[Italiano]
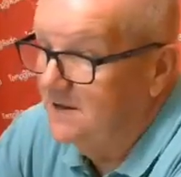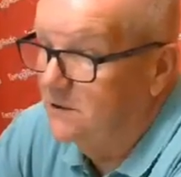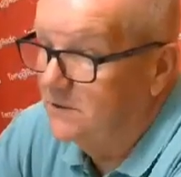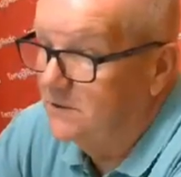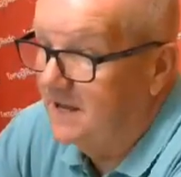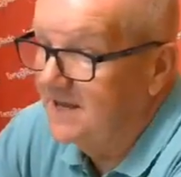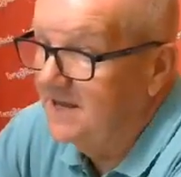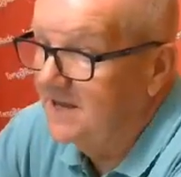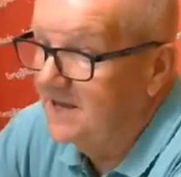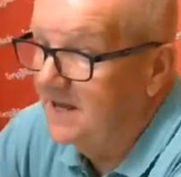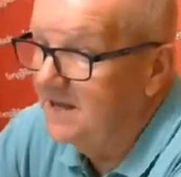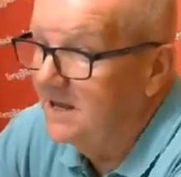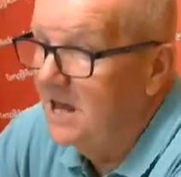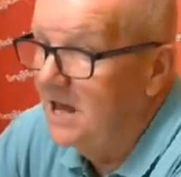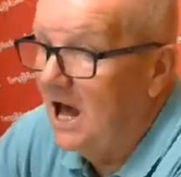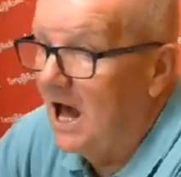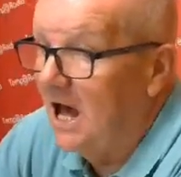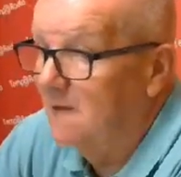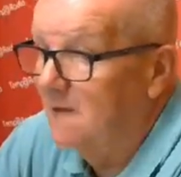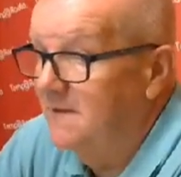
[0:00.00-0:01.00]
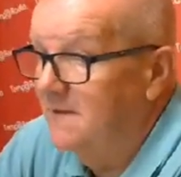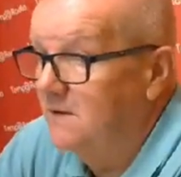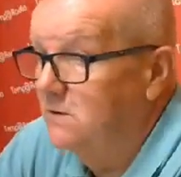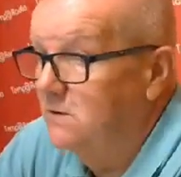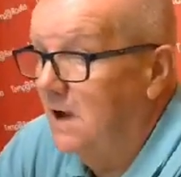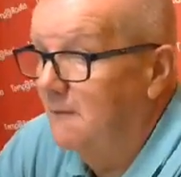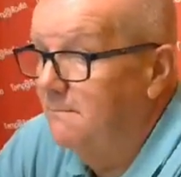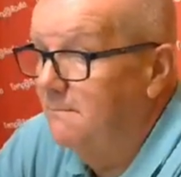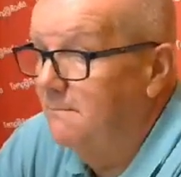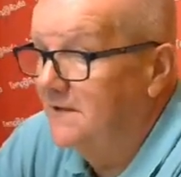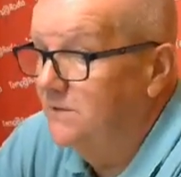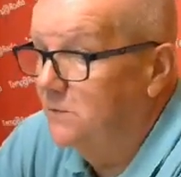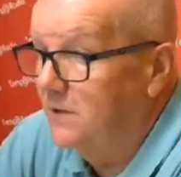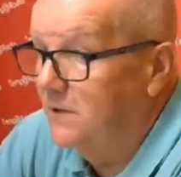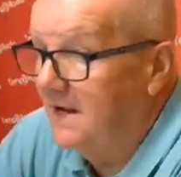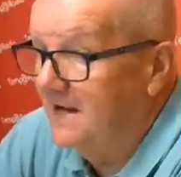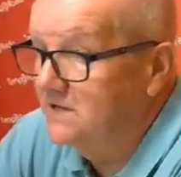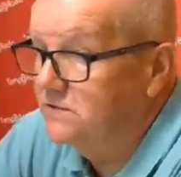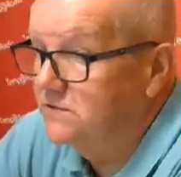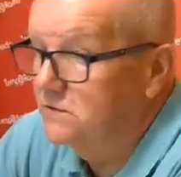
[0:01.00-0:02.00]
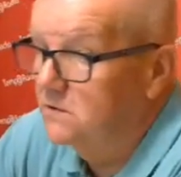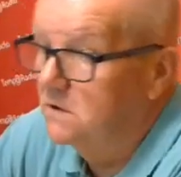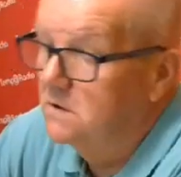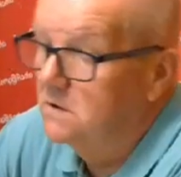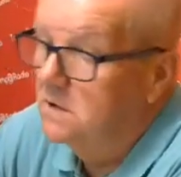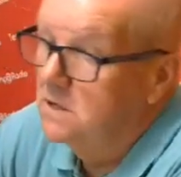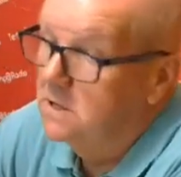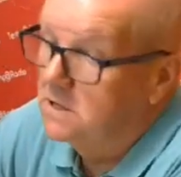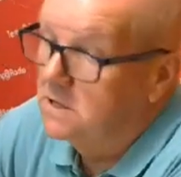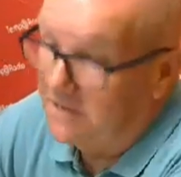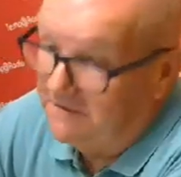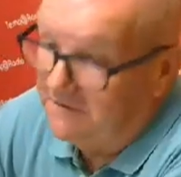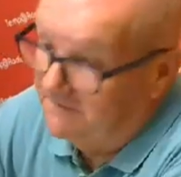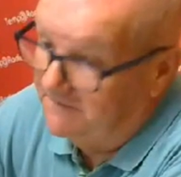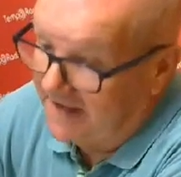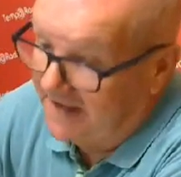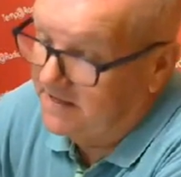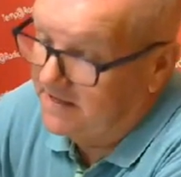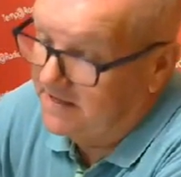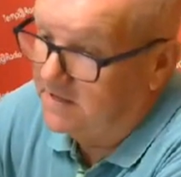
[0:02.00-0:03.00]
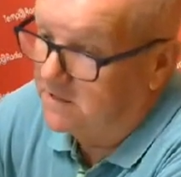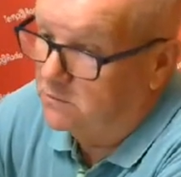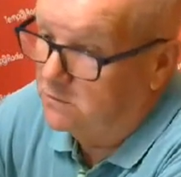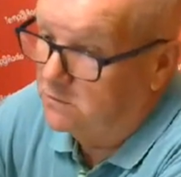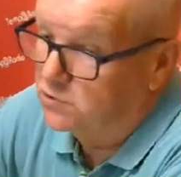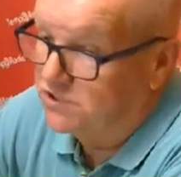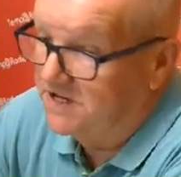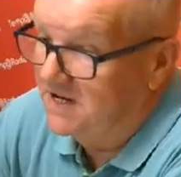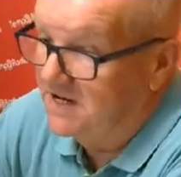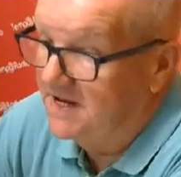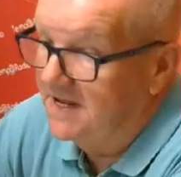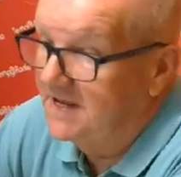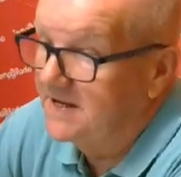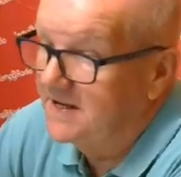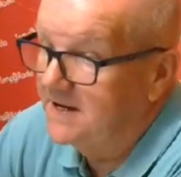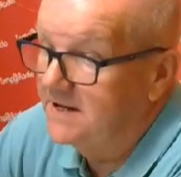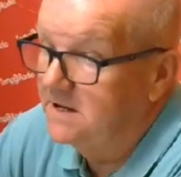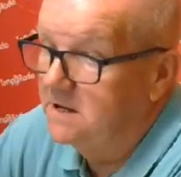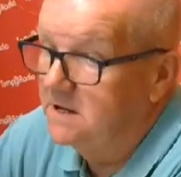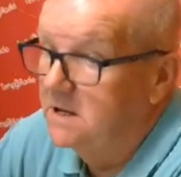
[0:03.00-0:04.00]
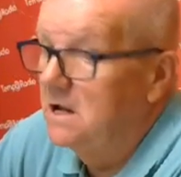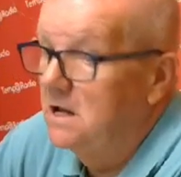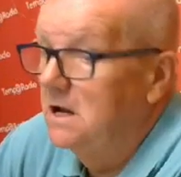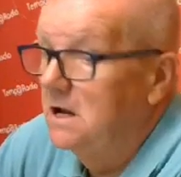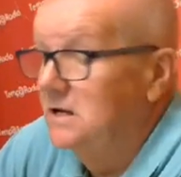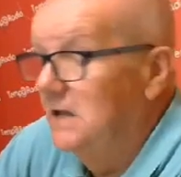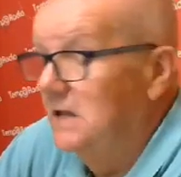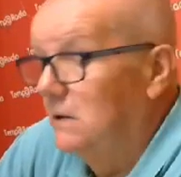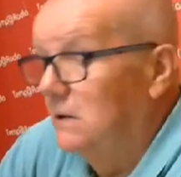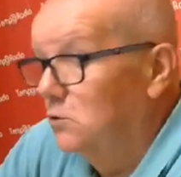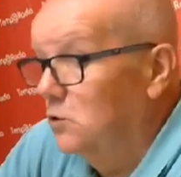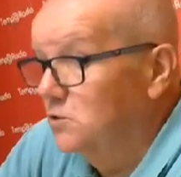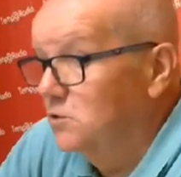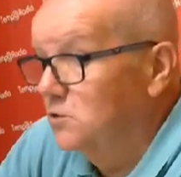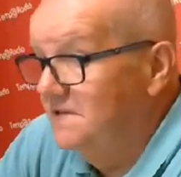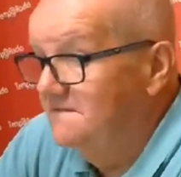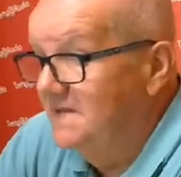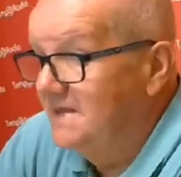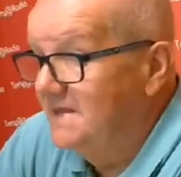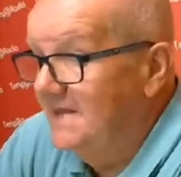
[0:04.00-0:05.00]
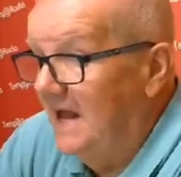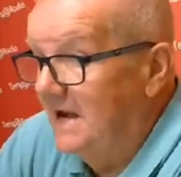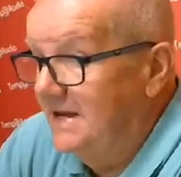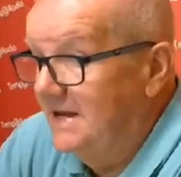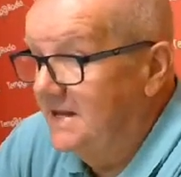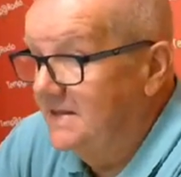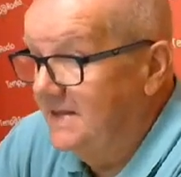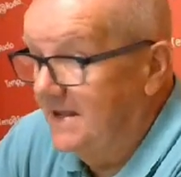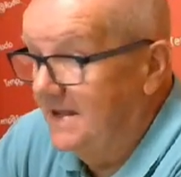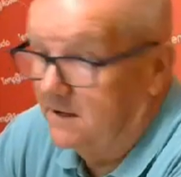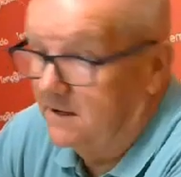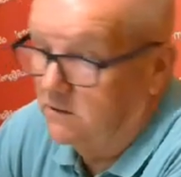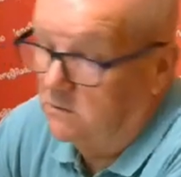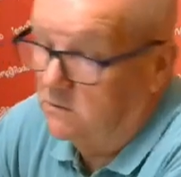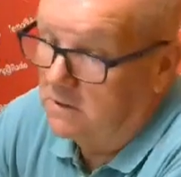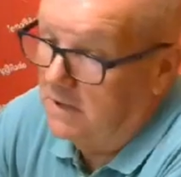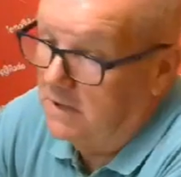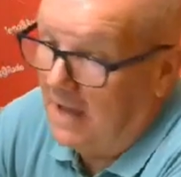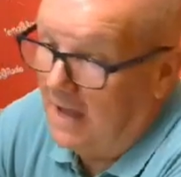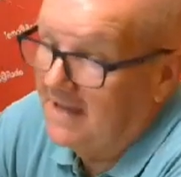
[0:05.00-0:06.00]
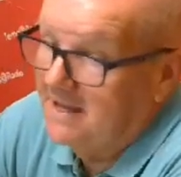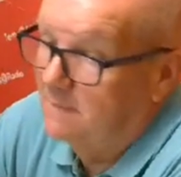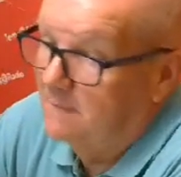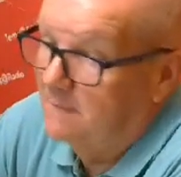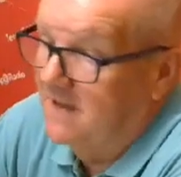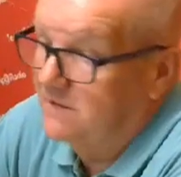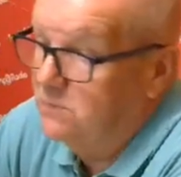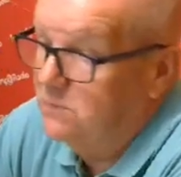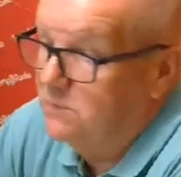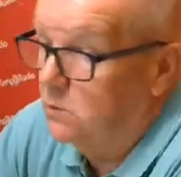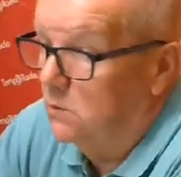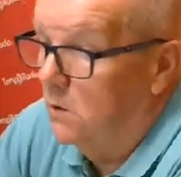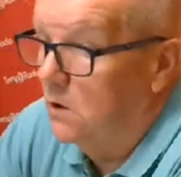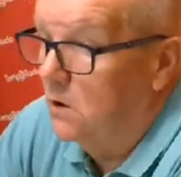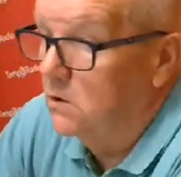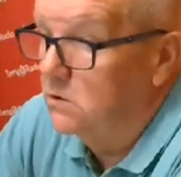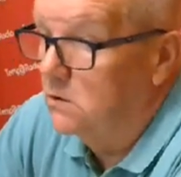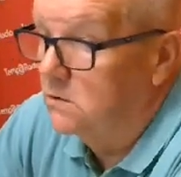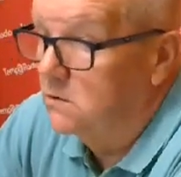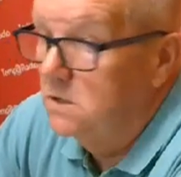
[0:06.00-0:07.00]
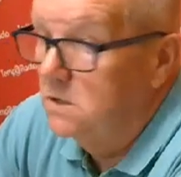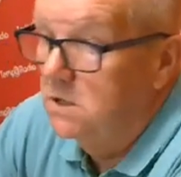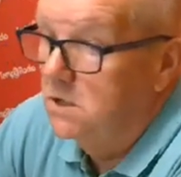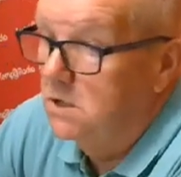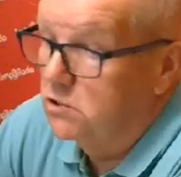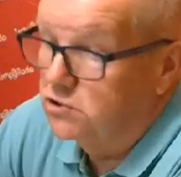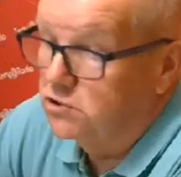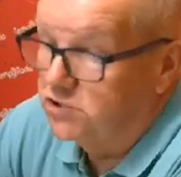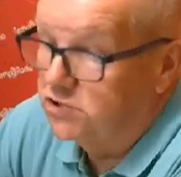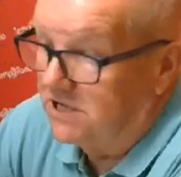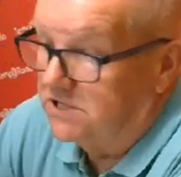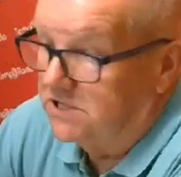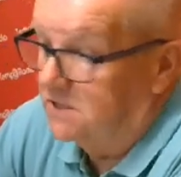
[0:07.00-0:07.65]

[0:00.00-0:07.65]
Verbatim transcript: non è che abbiano abbandonato i vecchi consiglieri mm. la loro attività all'interno, hanno cambiato ruolo mm. cioè